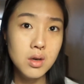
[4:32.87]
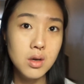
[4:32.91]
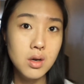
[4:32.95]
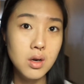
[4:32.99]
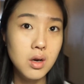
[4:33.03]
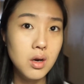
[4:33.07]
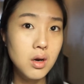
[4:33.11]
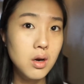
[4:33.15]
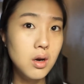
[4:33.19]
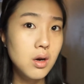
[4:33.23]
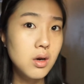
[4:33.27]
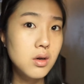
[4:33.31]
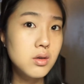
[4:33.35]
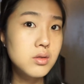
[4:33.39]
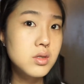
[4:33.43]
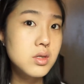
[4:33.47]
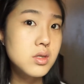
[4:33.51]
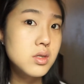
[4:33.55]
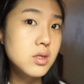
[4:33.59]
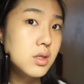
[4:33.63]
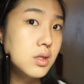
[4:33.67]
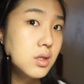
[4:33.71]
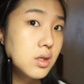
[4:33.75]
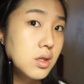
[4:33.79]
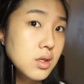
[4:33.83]
好，这
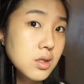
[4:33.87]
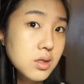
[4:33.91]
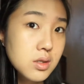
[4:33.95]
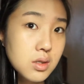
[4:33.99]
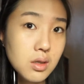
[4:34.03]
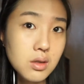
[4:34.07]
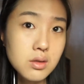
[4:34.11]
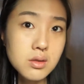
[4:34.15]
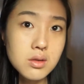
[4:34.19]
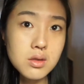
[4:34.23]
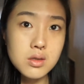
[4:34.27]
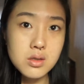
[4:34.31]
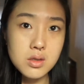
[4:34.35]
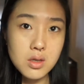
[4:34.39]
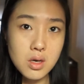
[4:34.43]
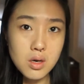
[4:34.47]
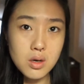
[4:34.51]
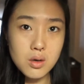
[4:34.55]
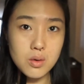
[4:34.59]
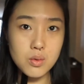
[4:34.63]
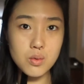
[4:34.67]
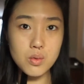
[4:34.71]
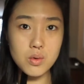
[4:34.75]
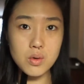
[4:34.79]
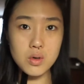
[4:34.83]
是一层的效
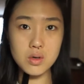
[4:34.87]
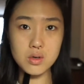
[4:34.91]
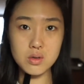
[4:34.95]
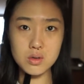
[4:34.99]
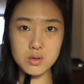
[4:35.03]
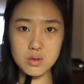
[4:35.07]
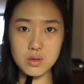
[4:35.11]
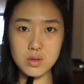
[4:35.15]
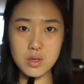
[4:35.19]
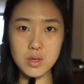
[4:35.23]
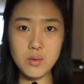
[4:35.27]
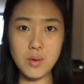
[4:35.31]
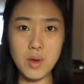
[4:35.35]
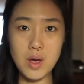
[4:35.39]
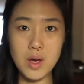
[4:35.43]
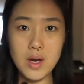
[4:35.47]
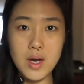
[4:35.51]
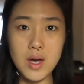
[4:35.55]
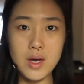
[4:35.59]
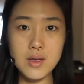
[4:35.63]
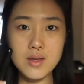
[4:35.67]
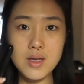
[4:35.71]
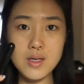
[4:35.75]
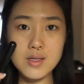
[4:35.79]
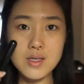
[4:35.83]
果。离远
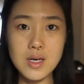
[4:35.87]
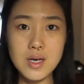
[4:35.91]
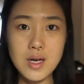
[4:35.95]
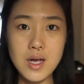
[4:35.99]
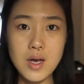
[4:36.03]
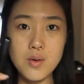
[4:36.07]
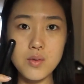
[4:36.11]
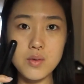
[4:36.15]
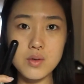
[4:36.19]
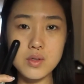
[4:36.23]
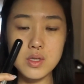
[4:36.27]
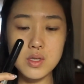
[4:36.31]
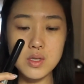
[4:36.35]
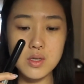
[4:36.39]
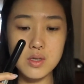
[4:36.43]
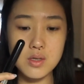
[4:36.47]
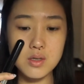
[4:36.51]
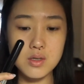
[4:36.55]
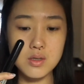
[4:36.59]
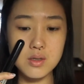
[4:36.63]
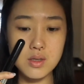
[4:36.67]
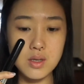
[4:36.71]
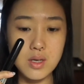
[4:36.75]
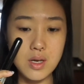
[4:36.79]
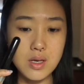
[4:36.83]
看，大家看我这个
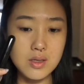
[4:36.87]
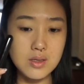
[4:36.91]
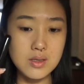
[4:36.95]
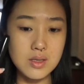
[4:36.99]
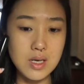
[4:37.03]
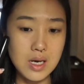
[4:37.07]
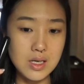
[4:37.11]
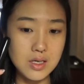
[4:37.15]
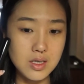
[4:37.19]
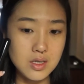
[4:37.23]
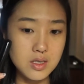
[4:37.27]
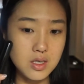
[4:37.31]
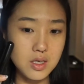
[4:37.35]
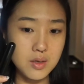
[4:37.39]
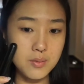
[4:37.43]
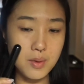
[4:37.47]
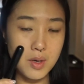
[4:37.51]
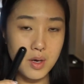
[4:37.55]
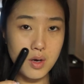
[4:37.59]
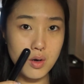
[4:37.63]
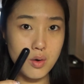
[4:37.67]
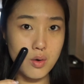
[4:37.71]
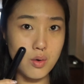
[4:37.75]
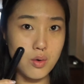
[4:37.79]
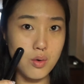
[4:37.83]
脸颊的这
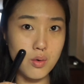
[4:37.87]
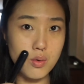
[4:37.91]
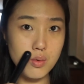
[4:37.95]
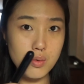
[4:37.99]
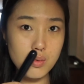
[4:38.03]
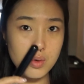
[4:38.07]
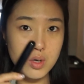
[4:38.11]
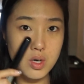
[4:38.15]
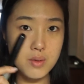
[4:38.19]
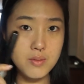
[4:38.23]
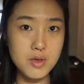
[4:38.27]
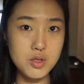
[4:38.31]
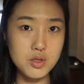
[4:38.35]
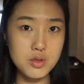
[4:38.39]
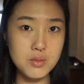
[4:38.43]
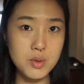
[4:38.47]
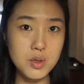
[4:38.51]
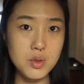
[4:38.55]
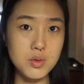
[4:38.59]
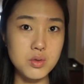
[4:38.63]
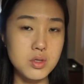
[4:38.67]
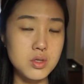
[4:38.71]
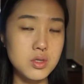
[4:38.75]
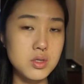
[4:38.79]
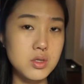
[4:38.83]
片红根本就没
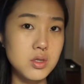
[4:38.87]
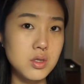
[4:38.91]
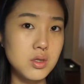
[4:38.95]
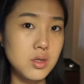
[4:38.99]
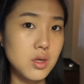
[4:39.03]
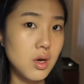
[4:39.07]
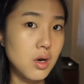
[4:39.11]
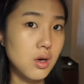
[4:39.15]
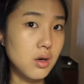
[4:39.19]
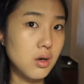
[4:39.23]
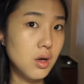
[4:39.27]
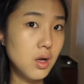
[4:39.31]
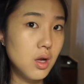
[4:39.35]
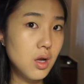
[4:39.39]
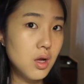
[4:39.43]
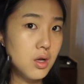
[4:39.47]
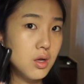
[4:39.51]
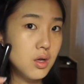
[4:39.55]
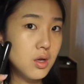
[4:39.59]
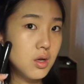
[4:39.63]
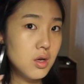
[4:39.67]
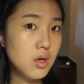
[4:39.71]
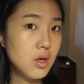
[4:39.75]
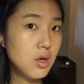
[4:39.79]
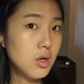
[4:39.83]
有遮掉，
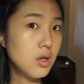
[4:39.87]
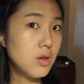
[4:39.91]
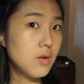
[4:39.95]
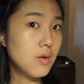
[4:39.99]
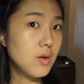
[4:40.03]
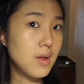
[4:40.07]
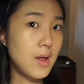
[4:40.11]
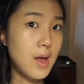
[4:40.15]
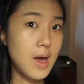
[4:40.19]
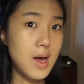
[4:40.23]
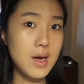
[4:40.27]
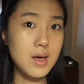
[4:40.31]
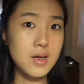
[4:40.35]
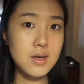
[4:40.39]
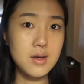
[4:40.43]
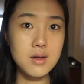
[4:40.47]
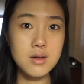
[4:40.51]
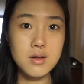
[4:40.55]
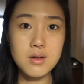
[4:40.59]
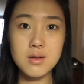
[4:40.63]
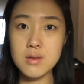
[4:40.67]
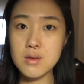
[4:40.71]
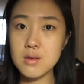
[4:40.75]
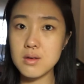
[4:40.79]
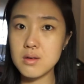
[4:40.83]
因为它
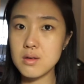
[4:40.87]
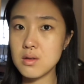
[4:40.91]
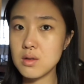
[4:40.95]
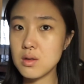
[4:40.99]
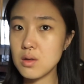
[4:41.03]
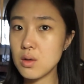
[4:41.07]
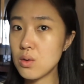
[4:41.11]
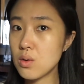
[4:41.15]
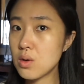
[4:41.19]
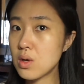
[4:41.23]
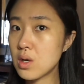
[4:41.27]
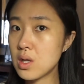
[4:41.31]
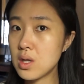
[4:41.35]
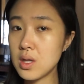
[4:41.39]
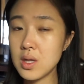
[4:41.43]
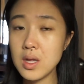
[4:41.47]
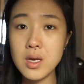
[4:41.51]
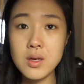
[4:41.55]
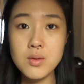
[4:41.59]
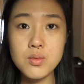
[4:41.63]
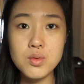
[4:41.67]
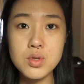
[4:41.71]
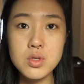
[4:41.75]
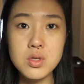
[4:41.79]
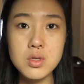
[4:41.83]
有
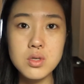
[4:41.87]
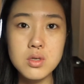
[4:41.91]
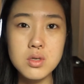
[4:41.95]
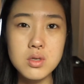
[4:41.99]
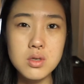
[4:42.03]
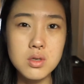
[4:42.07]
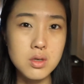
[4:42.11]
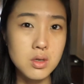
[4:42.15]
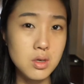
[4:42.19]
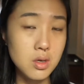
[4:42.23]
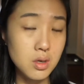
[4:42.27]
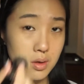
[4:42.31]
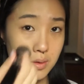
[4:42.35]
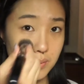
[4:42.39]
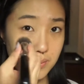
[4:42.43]
claim 是